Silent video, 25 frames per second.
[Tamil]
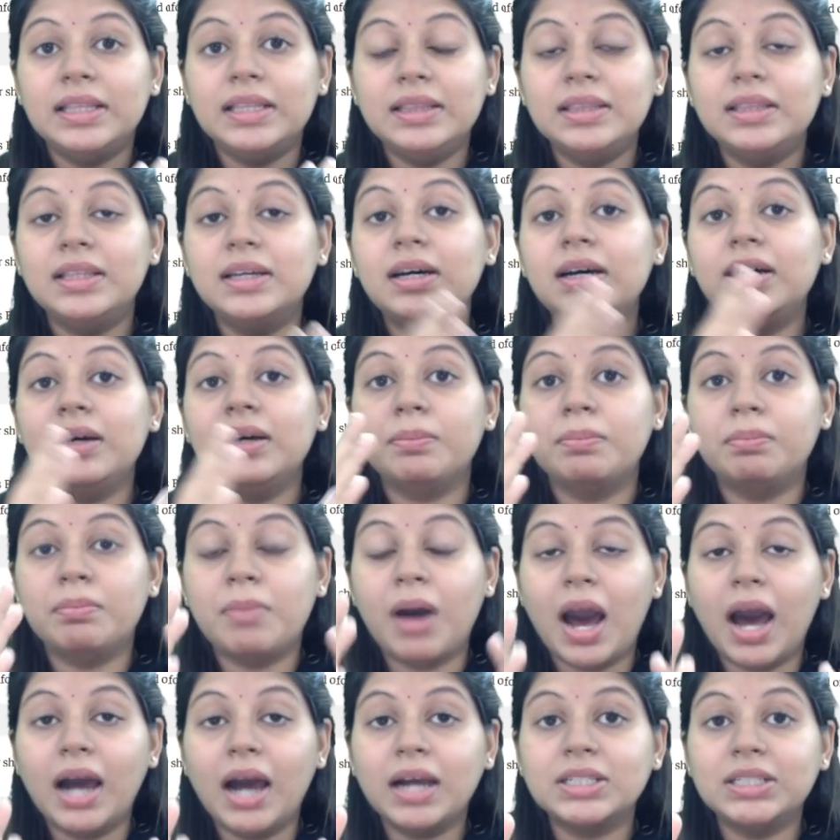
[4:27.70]
இந்த
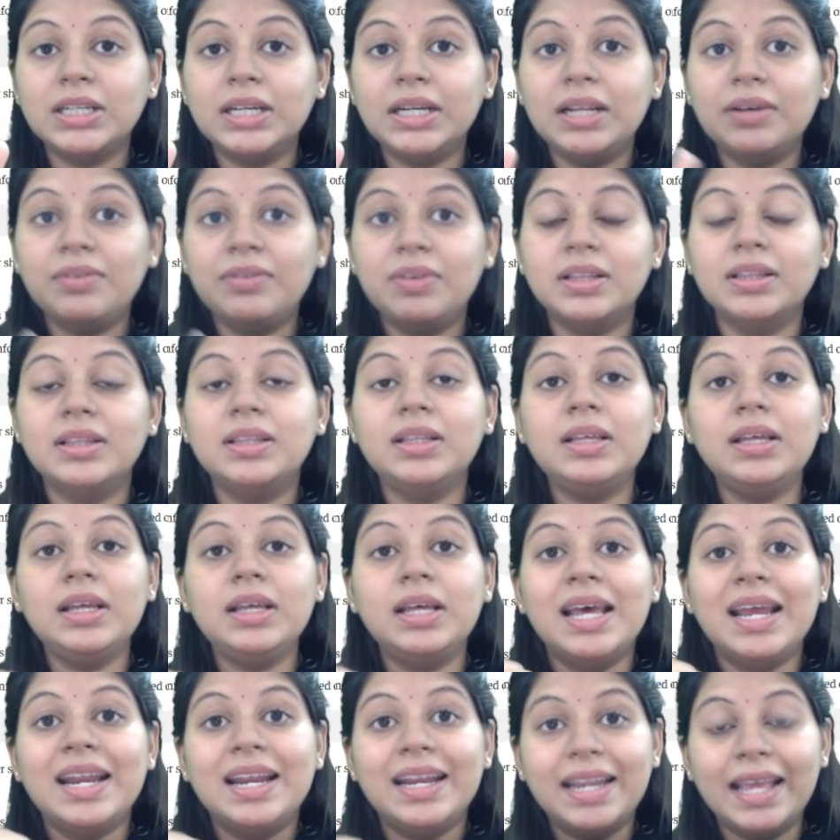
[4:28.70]
மார்க் ஷீட்டை வந்து
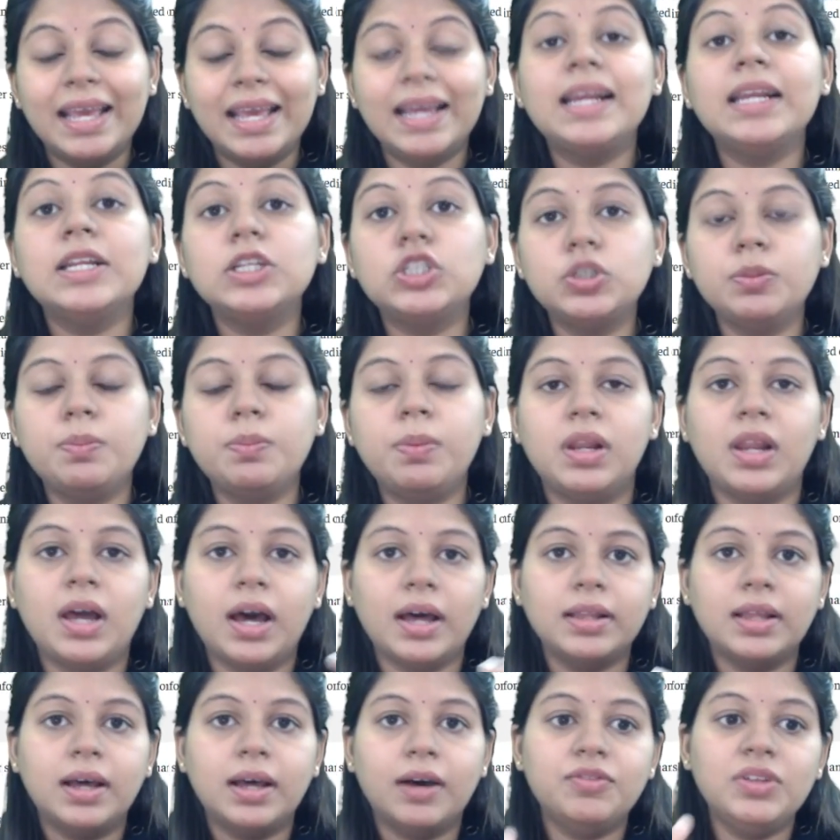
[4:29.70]
நெக்லிஜிபிள்
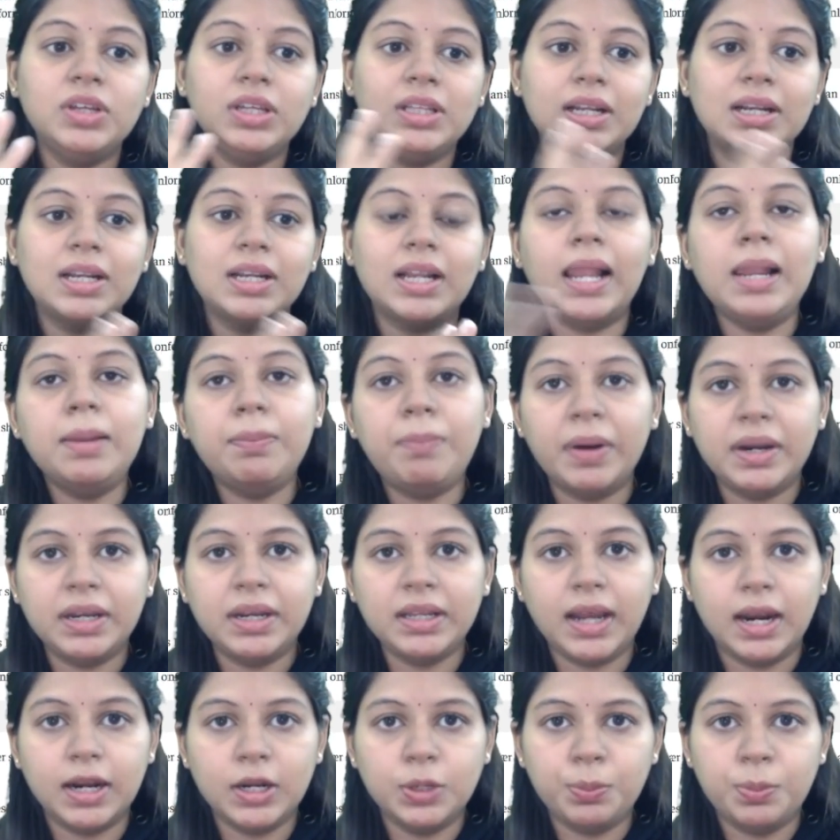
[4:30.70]
அதாவது இதை நல்
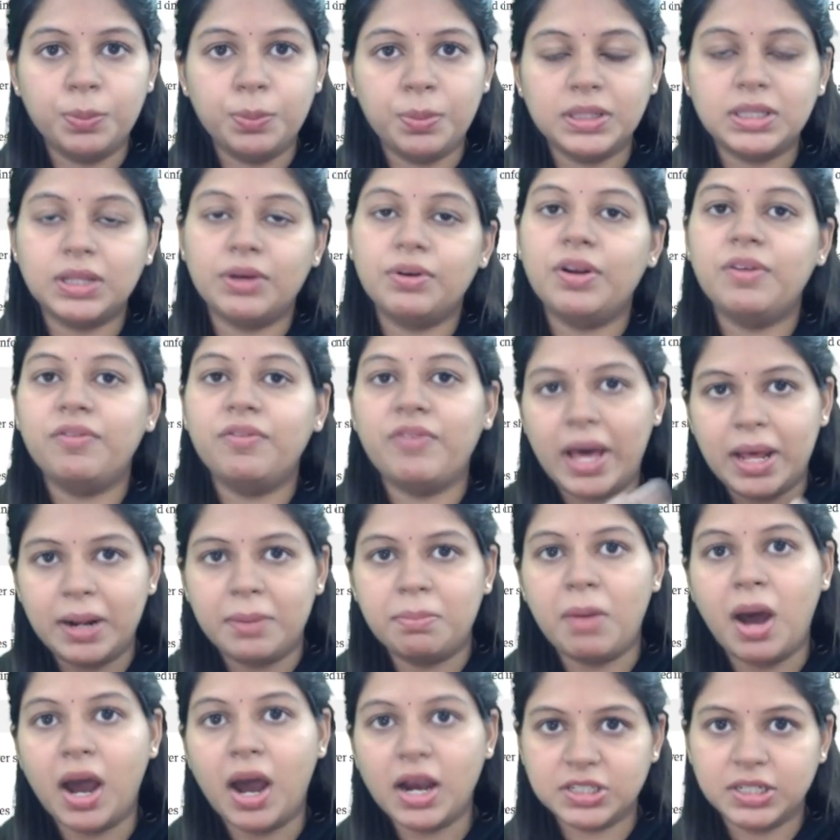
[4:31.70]
பண்ணி அனுப்பினே தவிர
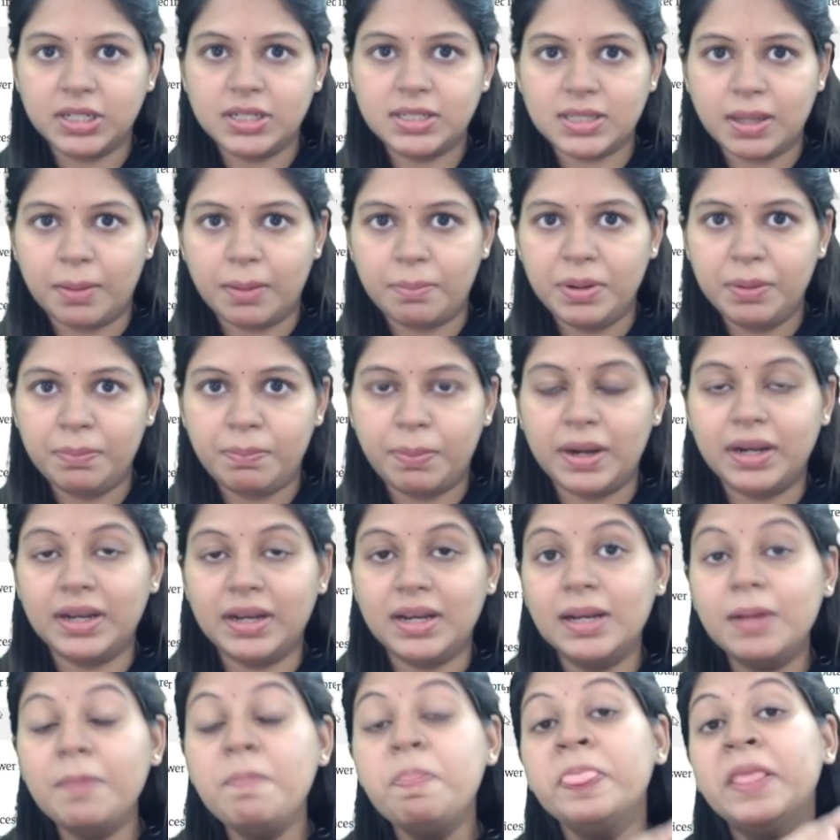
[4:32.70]
வேறு மார்க் ஷீட் சப்மிட் பண்ண
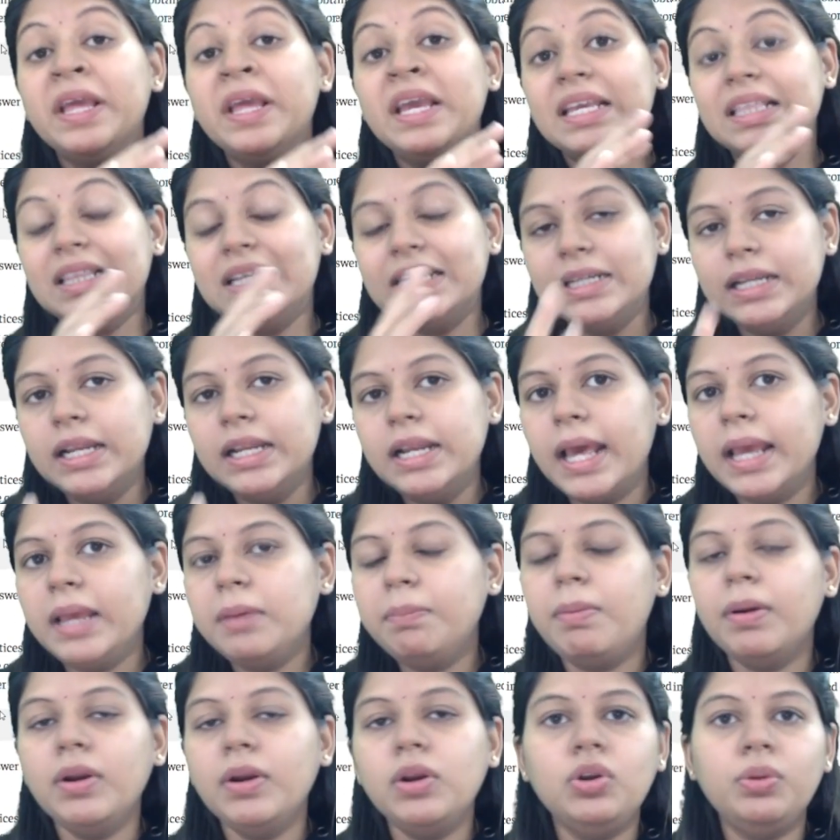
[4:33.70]
பண்ணேன்னா இதை டினை
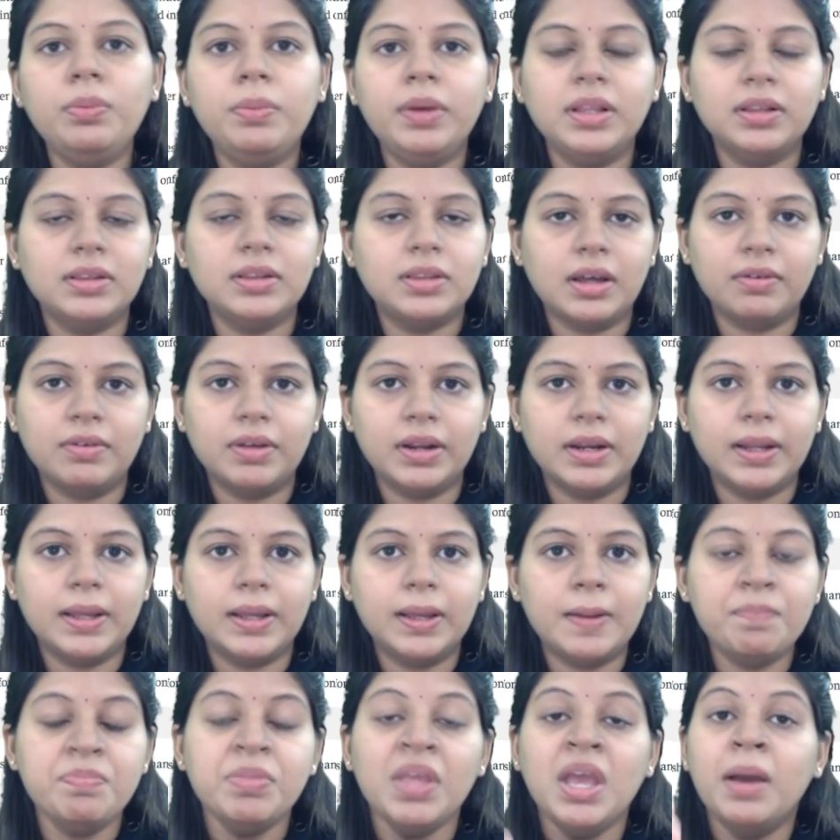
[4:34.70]
பண்ணணுமே தவிர
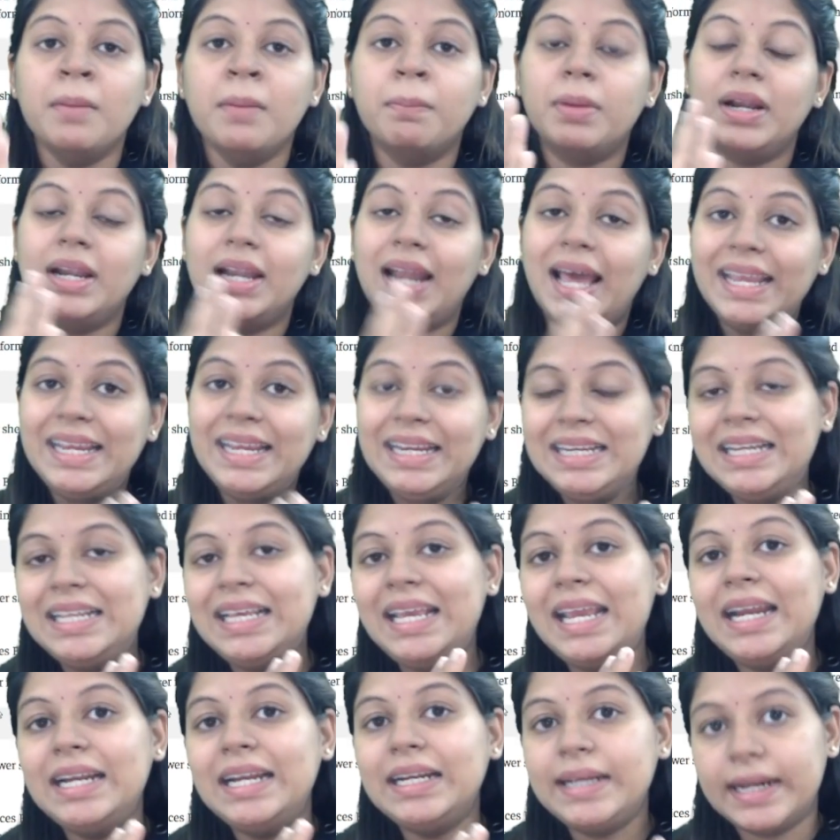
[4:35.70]
பட்
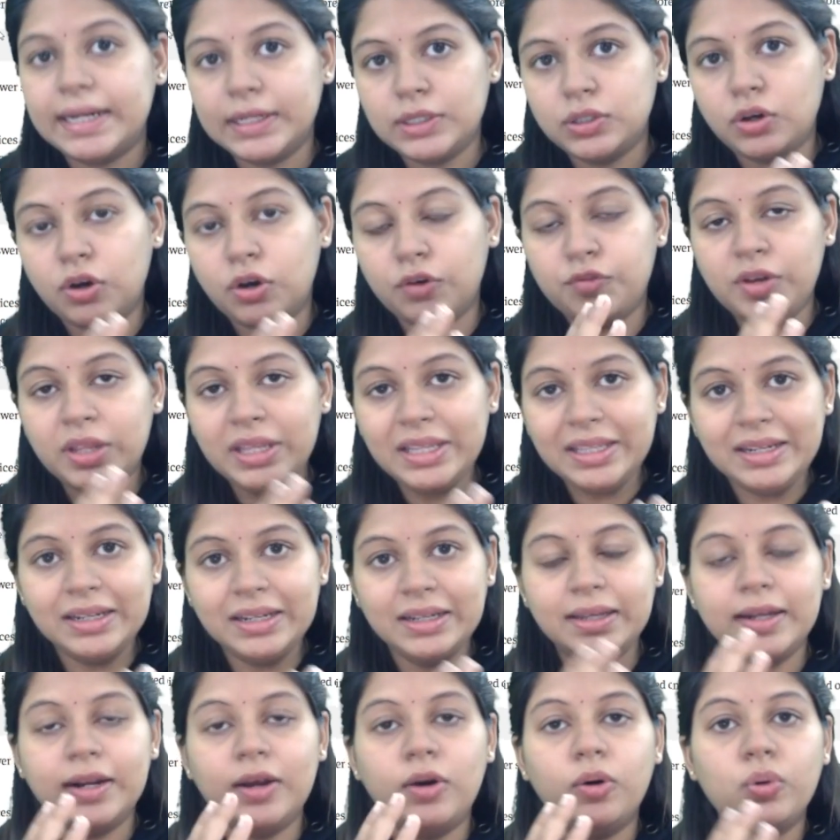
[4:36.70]
நைன்டி எயிட் கட் ஆஃப்ல
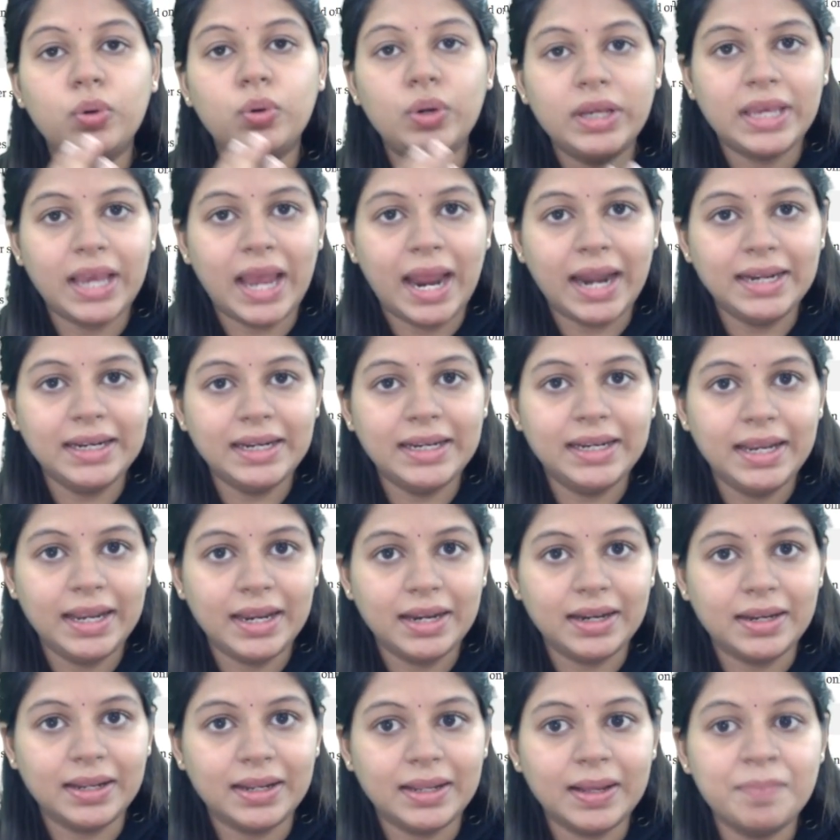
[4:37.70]
இருக்கிற ஒரு
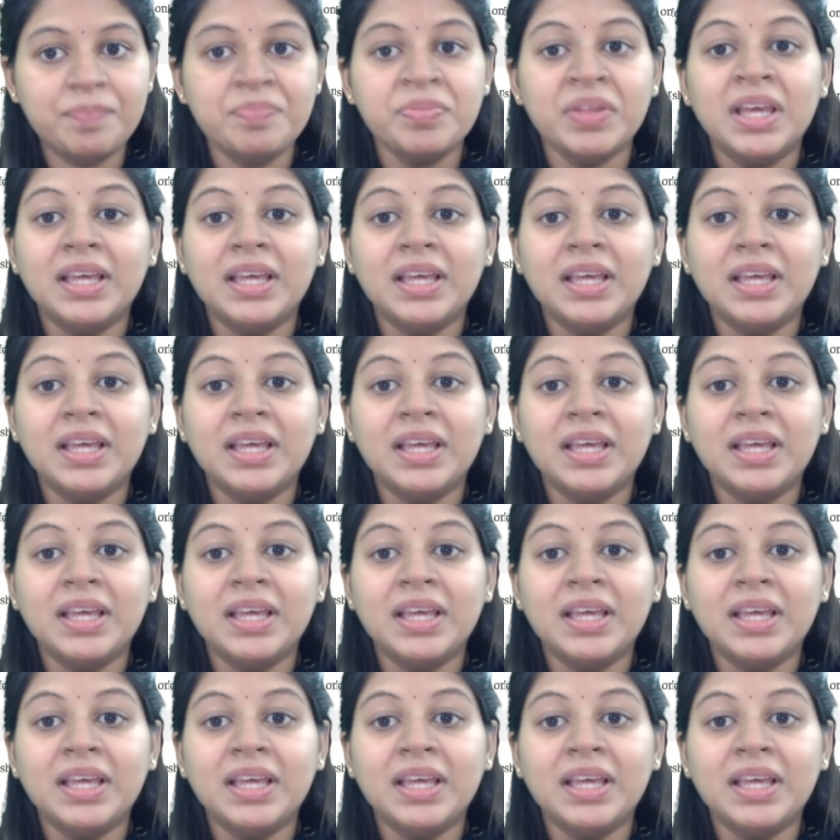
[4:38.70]
கேண்டிடேட்டை